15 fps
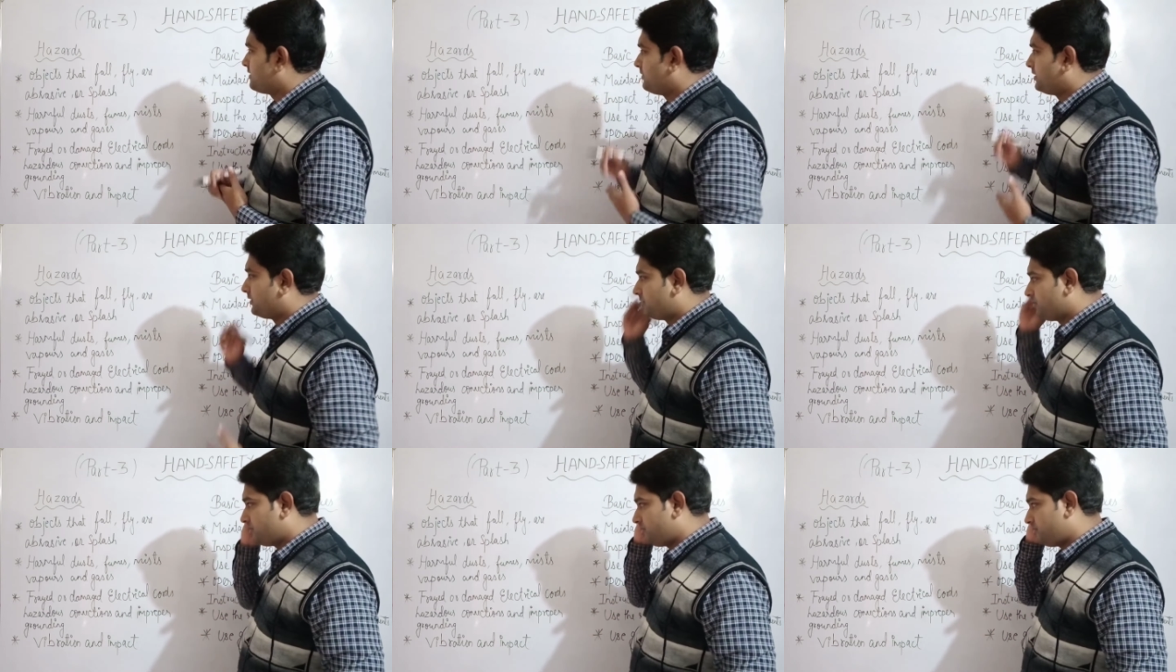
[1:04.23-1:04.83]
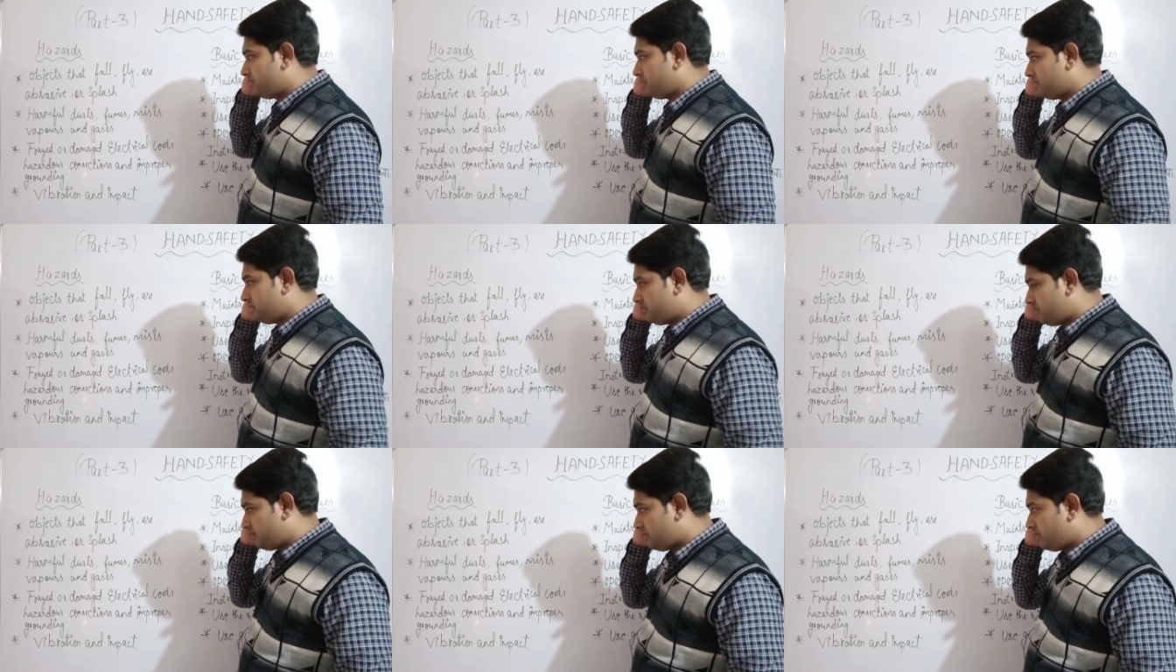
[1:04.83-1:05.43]
में तो
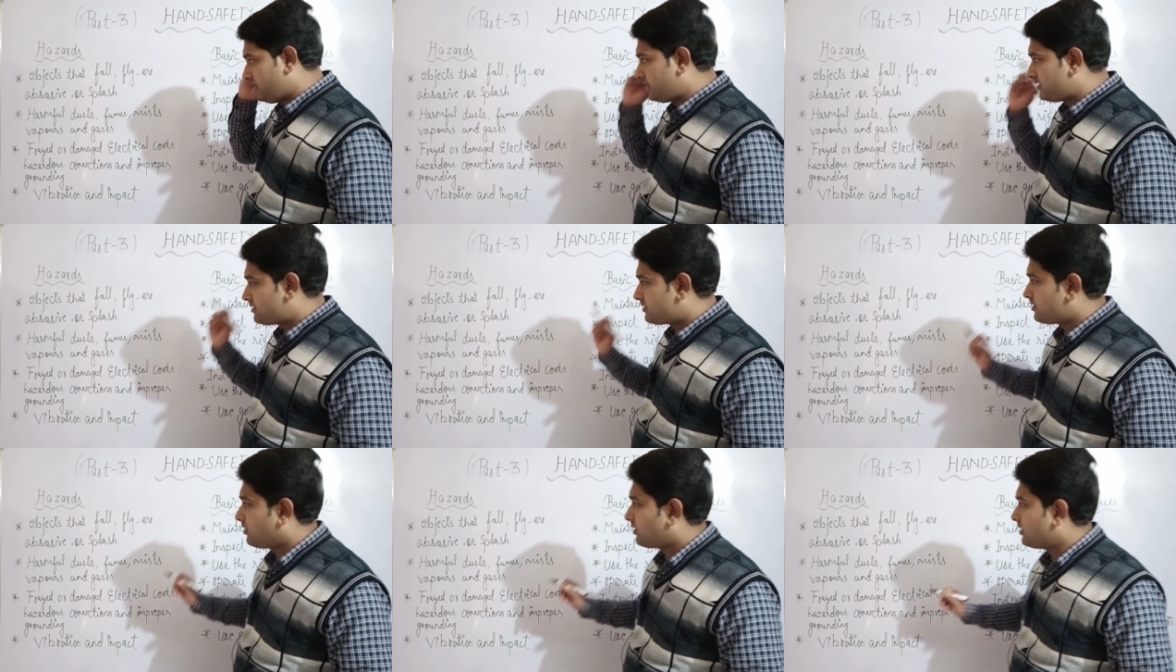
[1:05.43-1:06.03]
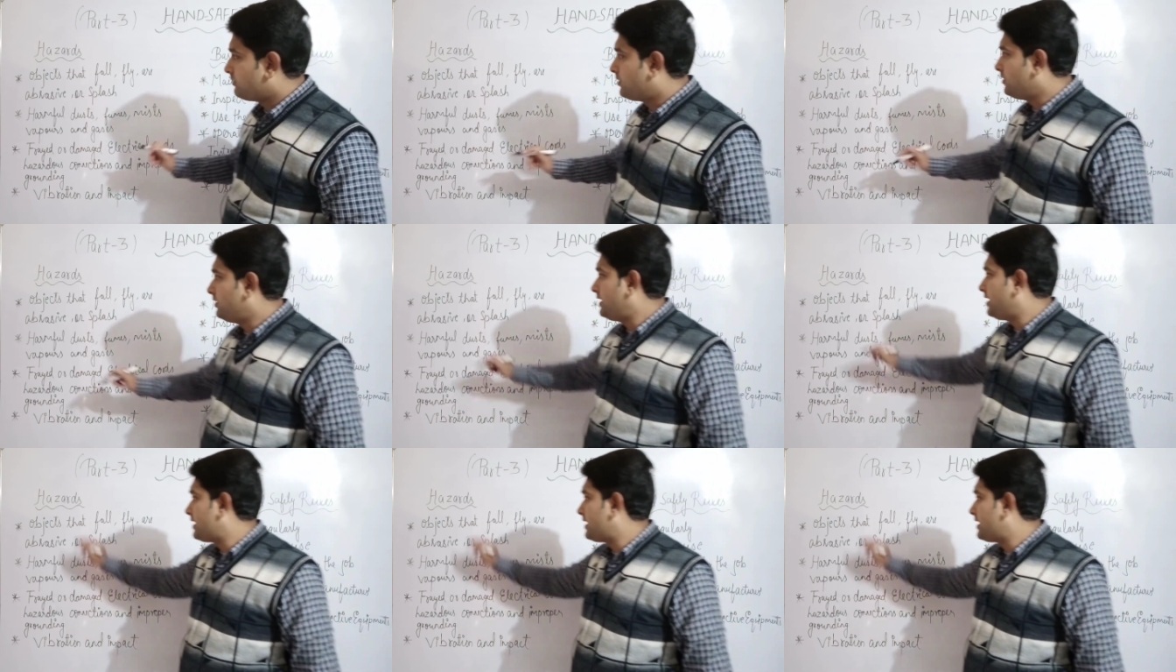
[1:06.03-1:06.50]
नाउ लेट्स टॉक अबाउट